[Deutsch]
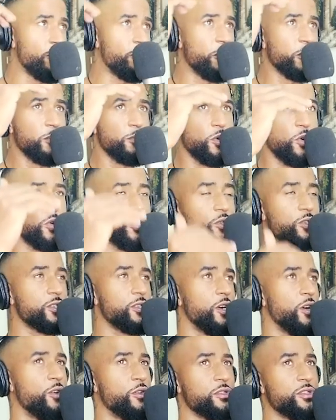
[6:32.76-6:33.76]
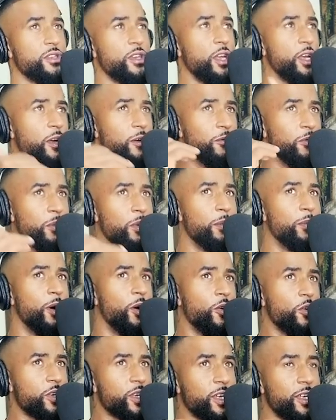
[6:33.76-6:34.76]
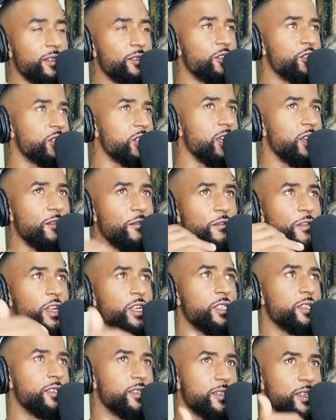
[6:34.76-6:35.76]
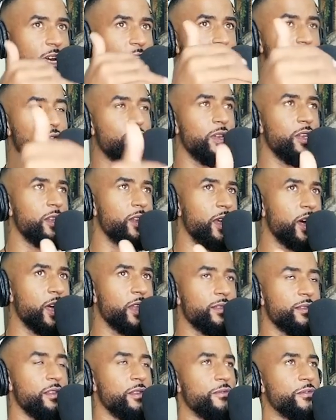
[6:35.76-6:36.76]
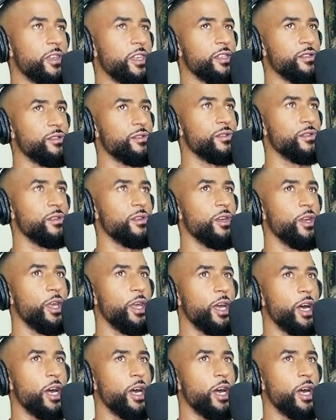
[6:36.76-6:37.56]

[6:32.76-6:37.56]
Auch von einem großen Haus, wo man mal auch kritisch gegen vielleicht das aktuelle Narrativ geht. So.